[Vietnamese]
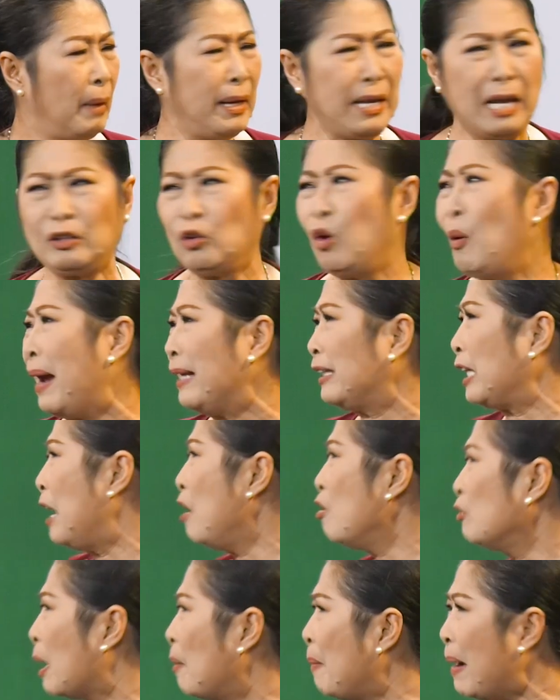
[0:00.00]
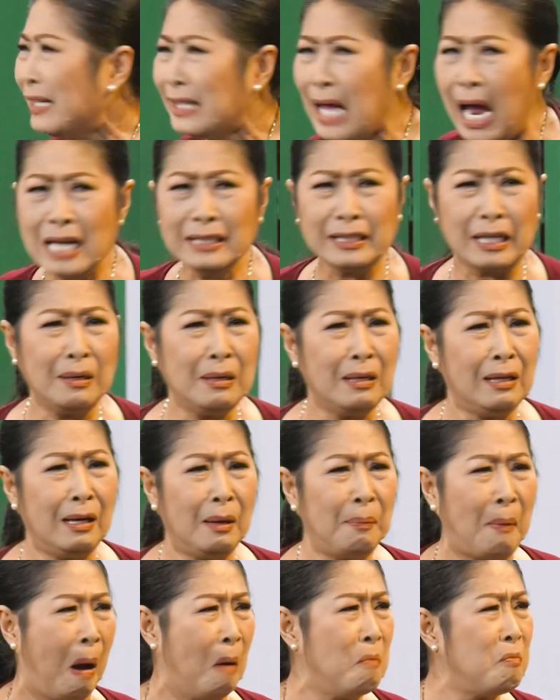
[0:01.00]
bây giờ tụi bay thiếu tao mấy tháng tiền
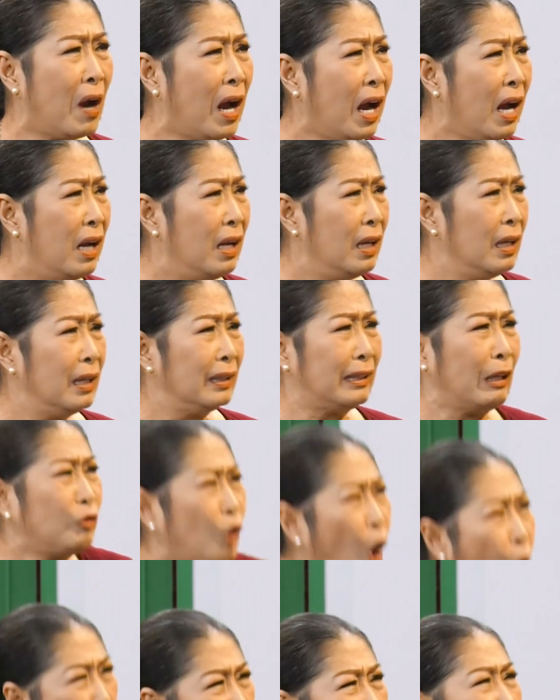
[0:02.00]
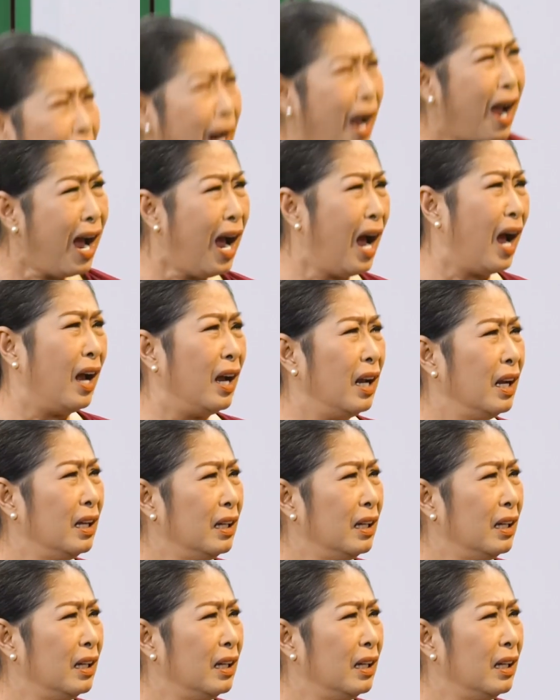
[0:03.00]
à, phòng đó tao cho đó